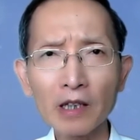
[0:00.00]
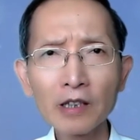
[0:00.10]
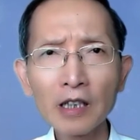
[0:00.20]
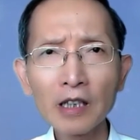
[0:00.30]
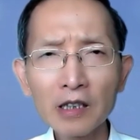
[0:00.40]
而
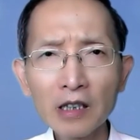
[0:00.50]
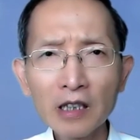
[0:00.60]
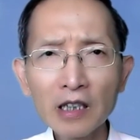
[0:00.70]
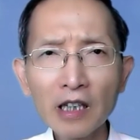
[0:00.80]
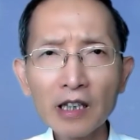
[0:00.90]
这个
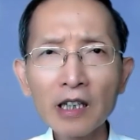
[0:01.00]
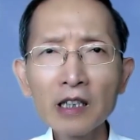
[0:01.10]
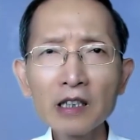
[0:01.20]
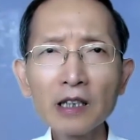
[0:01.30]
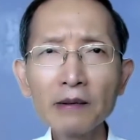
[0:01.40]
心意的
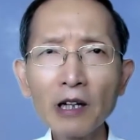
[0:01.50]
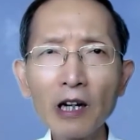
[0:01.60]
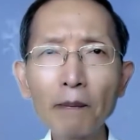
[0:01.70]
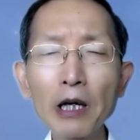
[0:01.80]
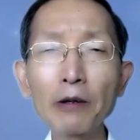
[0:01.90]
更新
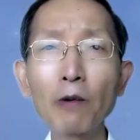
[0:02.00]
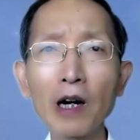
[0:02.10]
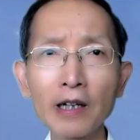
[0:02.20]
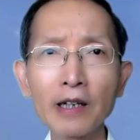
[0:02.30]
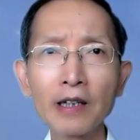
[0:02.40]
而变
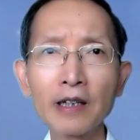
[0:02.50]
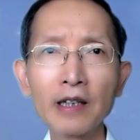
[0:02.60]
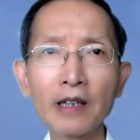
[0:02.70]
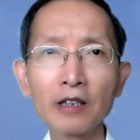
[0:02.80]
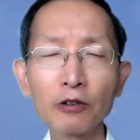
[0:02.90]
化呢，
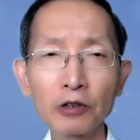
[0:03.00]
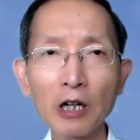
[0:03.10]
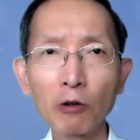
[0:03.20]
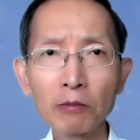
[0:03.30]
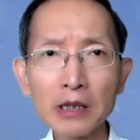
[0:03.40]
就
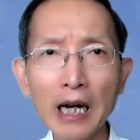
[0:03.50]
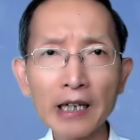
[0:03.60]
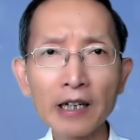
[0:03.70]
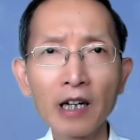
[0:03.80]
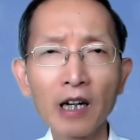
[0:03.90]
叫我们查
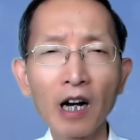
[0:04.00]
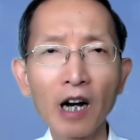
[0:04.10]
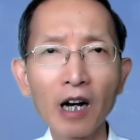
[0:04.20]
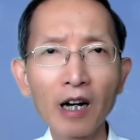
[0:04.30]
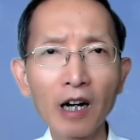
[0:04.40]
验
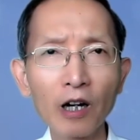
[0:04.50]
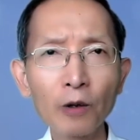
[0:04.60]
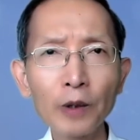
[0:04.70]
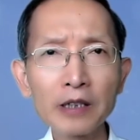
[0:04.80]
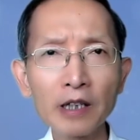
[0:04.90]
何
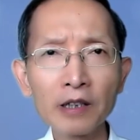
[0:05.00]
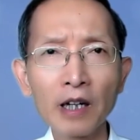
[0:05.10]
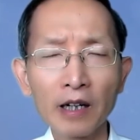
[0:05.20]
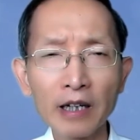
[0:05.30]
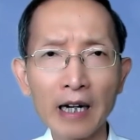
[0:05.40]
为
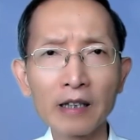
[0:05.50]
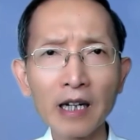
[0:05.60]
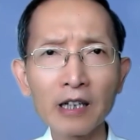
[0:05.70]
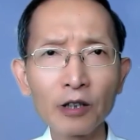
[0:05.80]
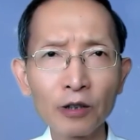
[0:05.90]
神良
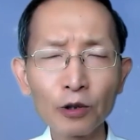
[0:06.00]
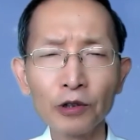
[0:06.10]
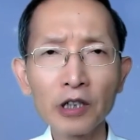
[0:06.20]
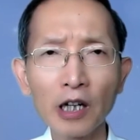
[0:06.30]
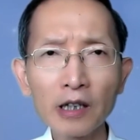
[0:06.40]
善
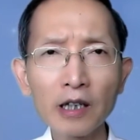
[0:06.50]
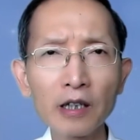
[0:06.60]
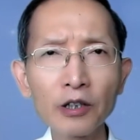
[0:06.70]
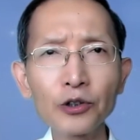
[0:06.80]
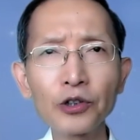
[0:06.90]
存钱
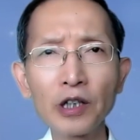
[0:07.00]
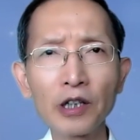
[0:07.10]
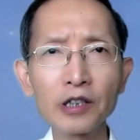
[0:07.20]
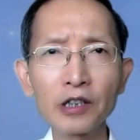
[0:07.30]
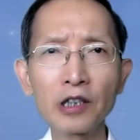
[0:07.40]
可喜
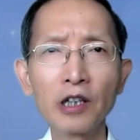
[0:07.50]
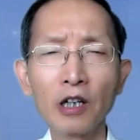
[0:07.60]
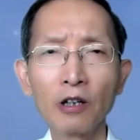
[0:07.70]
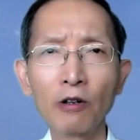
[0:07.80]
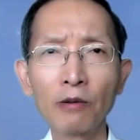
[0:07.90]
的旨意。
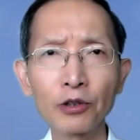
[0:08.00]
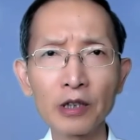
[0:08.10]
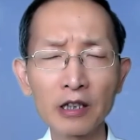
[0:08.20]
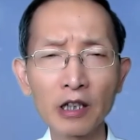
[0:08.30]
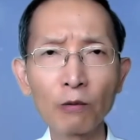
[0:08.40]
我们就
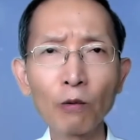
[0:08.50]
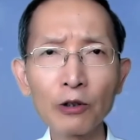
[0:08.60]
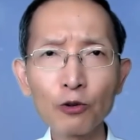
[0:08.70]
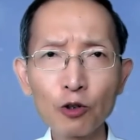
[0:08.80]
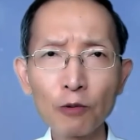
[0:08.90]
在这个
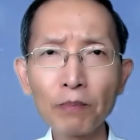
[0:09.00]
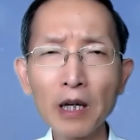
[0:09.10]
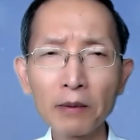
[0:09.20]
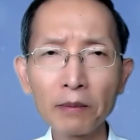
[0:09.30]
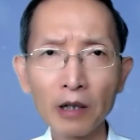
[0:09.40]
弯曲
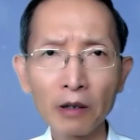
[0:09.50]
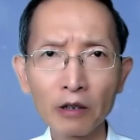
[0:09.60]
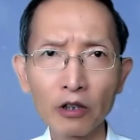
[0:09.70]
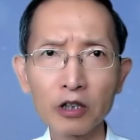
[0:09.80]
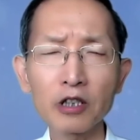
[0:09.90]
背面
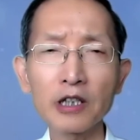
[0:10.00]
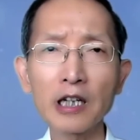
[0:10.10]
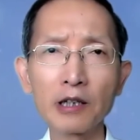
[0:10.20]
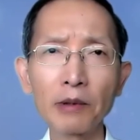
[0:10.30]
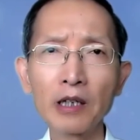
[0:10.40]
的时
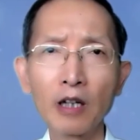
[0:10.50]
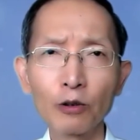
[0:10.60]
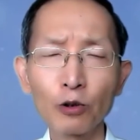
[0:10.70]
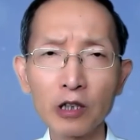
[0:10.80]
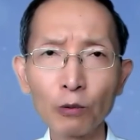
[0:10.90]
代里面，
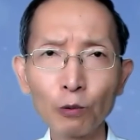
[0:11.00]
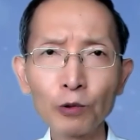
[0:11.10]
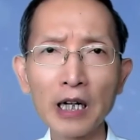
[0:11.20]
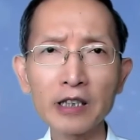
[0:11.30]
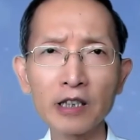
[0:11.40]
做成无
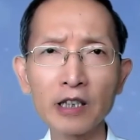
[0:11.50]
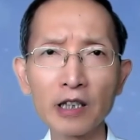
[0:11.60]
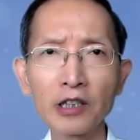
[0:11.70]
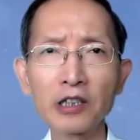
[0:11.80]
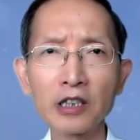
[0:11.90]
瑕疵的
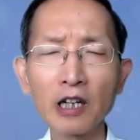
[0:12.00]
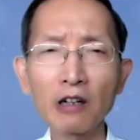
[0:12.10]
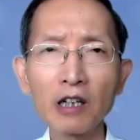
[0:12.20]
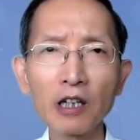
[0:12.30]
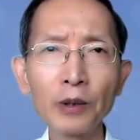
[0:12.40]
儿女，知道
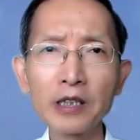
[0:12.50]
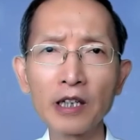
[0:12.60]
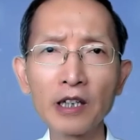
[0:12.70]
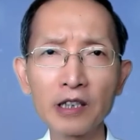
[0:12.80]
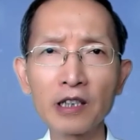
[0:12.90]
何为
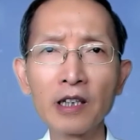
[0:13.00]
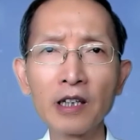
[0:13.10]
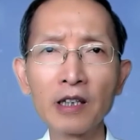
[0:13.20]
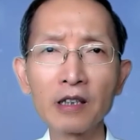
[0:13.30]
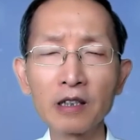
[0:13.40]
神的旨意。
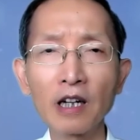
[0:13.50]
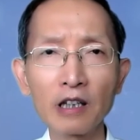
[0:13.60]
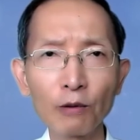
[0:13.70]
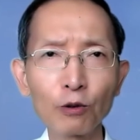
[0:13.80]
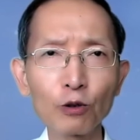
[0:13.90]
正
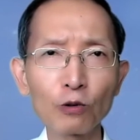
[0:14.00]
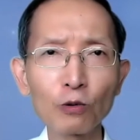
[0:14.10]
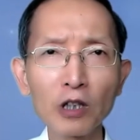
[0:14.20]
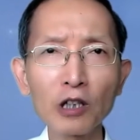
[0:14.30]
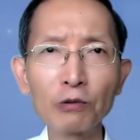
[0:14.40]
像《以父所
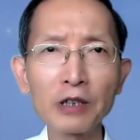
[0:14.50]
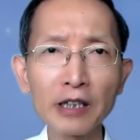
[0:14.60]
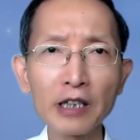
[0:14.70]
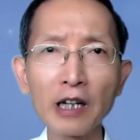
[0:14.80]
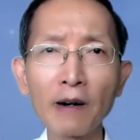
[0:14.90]
书》第五
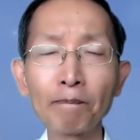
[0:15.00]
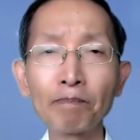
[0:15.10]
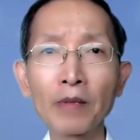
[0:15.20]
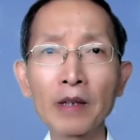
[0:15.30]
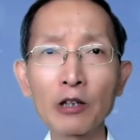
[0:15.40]
章提到，
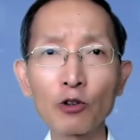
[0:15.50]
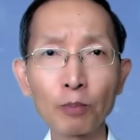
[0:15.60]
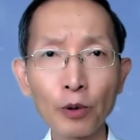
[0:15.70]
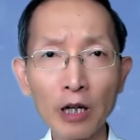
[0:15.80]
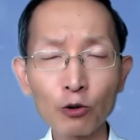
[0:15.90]
他说
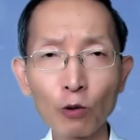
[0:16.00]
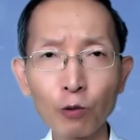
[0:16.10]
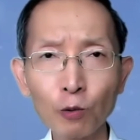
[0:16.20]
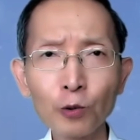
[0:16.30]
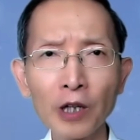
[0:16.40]
不要做
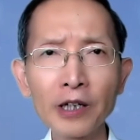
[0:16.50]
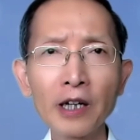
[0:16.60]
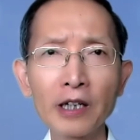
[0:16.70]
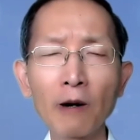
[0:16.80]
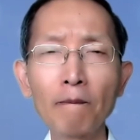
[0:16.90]
糊涂
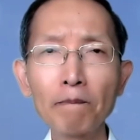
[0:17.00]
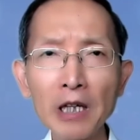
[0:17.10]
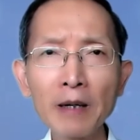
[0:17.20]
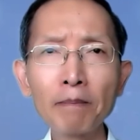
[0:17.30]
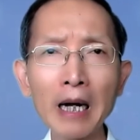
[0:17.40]
人，要
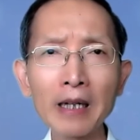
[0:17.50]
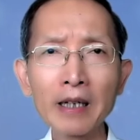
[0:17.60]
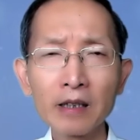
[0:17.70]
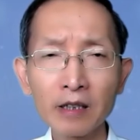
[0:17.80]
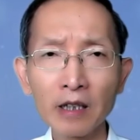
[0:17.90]
明白
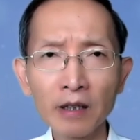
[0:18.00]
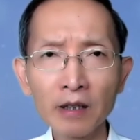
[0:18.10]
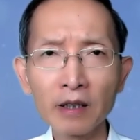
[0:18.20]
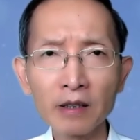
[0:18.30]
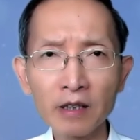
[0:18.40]

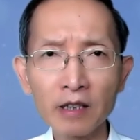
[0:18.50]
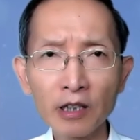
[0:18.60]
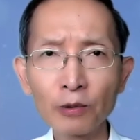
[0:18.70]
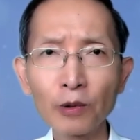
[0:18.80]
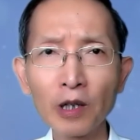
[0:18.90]
神的旨
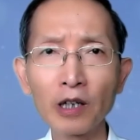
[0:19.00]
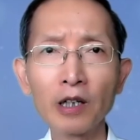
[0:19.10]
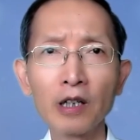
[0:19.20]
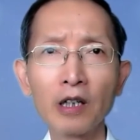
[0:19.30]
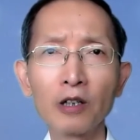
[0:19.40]
意如
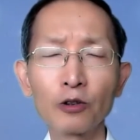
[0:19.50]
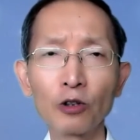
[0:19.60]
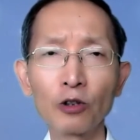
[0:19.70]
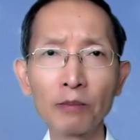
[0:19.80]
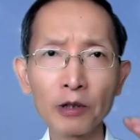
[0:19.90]
何。
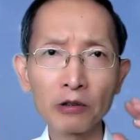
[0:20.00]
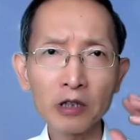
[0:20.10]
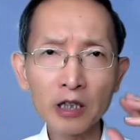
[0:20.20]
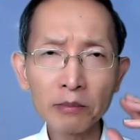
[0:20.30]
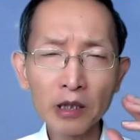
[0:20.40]
所以，我们有
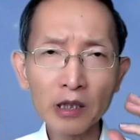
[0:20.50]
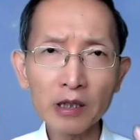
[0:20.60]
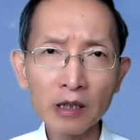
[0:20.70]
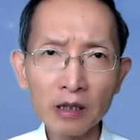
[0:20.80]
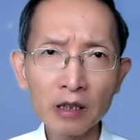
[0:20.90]
清明的
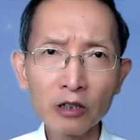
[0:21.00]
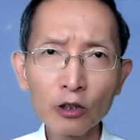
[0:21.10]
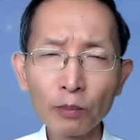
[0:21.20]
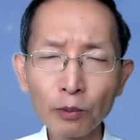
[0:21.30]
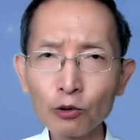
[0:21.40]
心思，
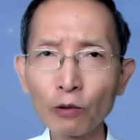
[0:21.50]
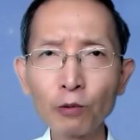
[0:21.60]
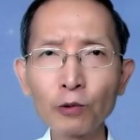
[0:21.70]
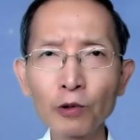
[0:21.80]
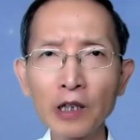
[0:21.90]
就不做
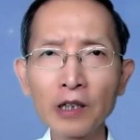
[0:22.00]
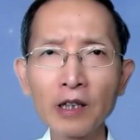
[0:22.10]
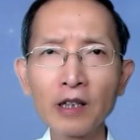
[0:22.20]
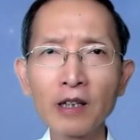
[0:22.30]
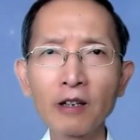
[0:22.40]
糊涂人。
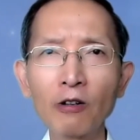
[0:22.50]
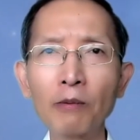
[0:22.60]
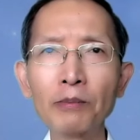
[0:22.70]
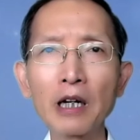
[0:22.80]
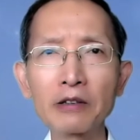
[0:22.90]

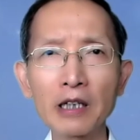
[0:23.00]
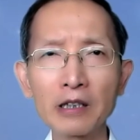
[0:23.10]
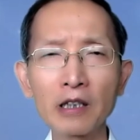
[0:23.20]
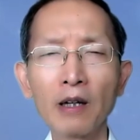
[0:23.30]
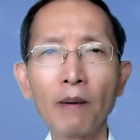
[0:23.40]
我们要在
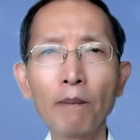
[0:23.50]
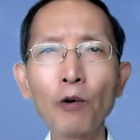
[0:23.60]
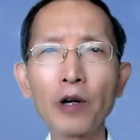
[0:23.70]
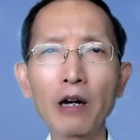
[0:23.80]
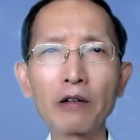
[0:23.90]
这
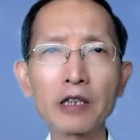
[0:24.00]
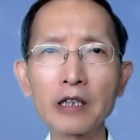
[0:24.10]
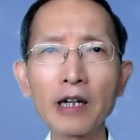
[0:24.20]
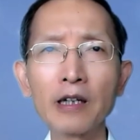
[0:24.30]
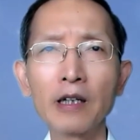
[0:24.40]
末了的
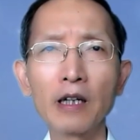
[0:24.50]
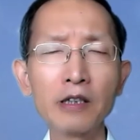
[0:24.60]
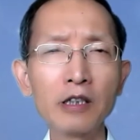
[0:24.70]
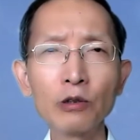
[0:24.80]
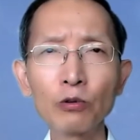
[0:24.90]
时代，
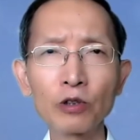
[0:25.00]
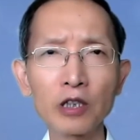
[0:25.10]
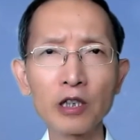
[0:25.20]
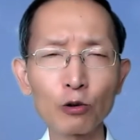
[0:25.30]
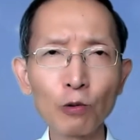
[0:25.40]
很清楚
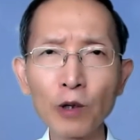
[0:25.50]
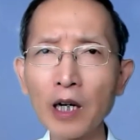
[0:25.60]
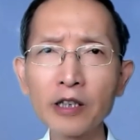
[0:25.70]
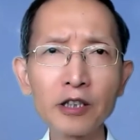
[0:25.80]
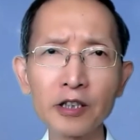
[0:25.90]
知道主回
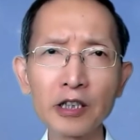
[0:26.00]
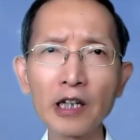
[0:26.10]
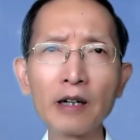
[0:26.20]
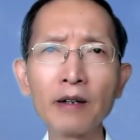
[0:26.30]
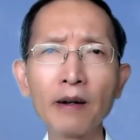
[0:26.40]
来的日期
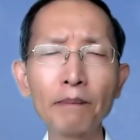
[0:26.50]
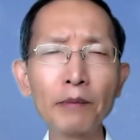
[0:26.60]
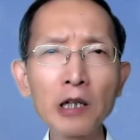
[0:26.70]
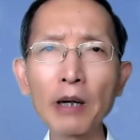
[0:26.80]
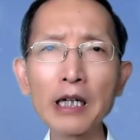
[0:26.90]
了，
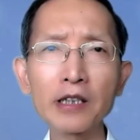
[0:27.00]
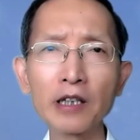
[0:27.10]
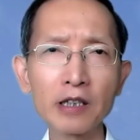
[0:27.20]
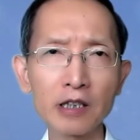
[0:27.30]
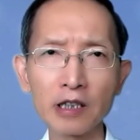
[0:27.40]
明白
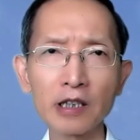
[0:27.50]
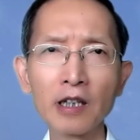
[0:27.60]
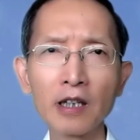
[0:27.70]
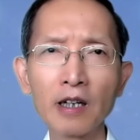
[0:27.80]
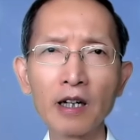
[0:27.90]
神的旨
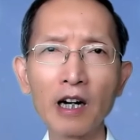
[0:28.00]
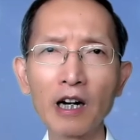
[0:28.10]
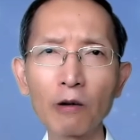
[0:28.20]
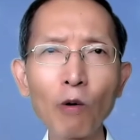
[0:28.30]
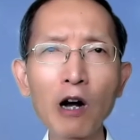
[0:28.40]
意
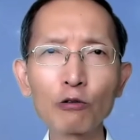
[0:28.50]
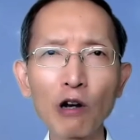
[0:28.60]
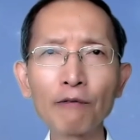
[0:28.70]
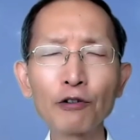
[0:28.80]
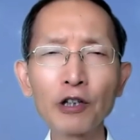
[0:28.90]
啊，广
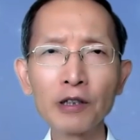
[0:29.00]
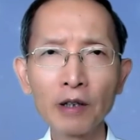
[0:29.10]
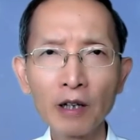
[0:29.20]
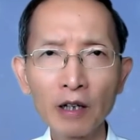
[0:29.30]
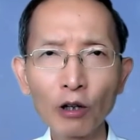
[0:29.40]
传福
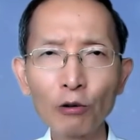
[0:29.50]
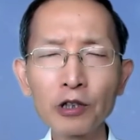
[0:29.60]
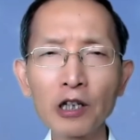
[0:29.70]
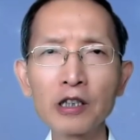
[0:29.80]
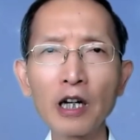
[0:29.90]
音。投
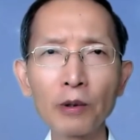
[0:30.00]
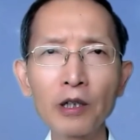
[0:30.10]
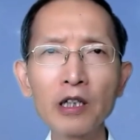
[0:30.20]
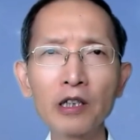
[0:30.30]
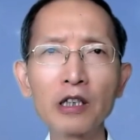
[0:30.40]
身教
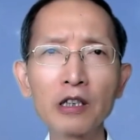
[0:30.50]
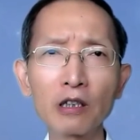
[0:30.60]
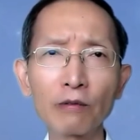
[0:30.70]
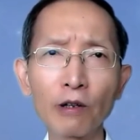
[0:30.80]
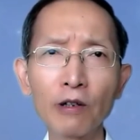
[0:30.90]
会，热心
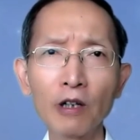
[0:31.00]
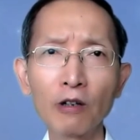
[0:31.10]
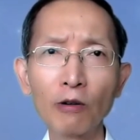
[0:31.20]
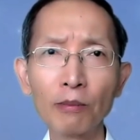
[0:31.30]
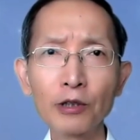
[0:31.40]
侍奉，
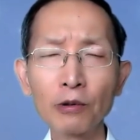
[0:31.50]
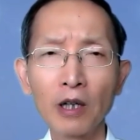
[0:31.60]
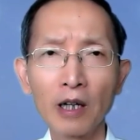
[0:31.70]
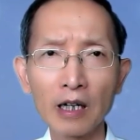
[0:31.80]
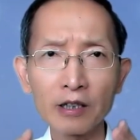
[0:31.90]
我们就
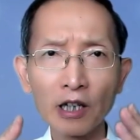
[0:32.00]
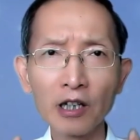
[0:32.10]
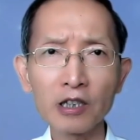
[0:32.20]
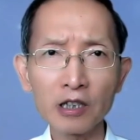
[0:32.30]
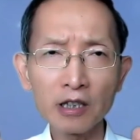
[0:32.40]
让神
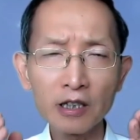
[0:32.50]
的旨意